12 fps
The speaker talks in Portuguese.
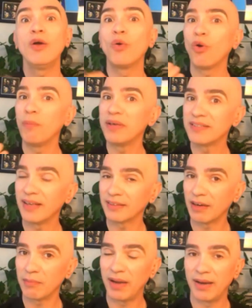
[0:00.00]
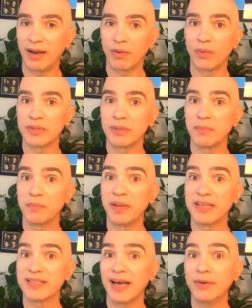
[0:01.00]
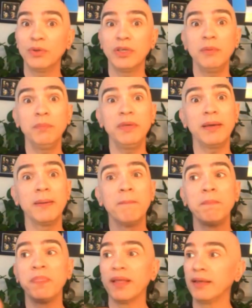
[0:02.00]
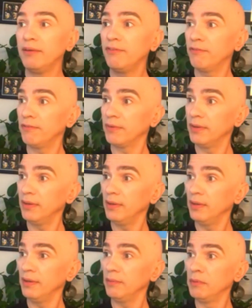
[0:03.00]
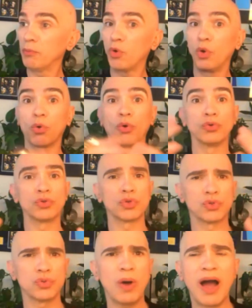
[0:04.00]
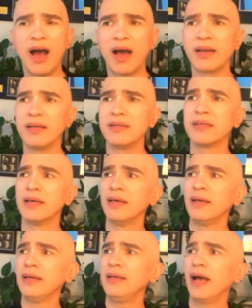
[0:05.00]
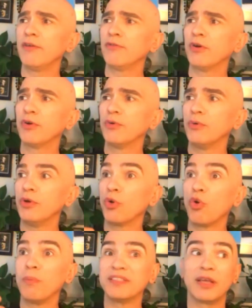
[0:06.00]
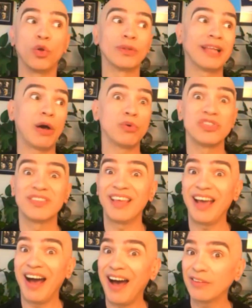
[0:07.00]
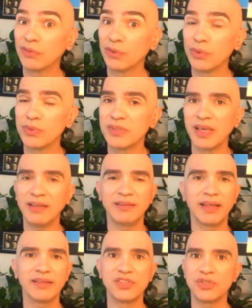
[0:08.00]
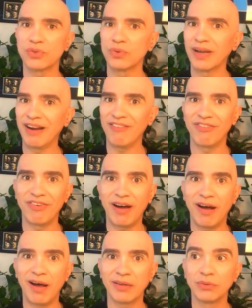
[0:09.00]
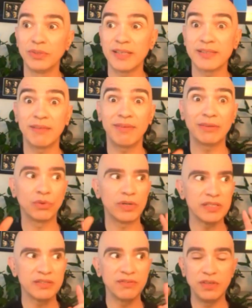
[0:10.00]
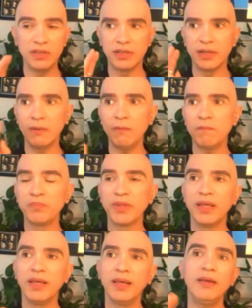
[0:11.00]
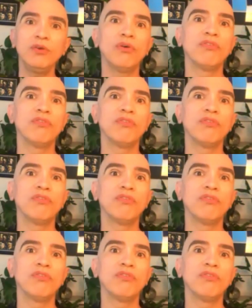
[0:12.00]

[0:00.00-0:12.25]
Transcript: eu comecei a trabalhar com esse empresário que me que, que me colocou no Jô Soares e aí foram eu comecei a lotar os teatros sem ter disco gravado e as gravadoras viram. E em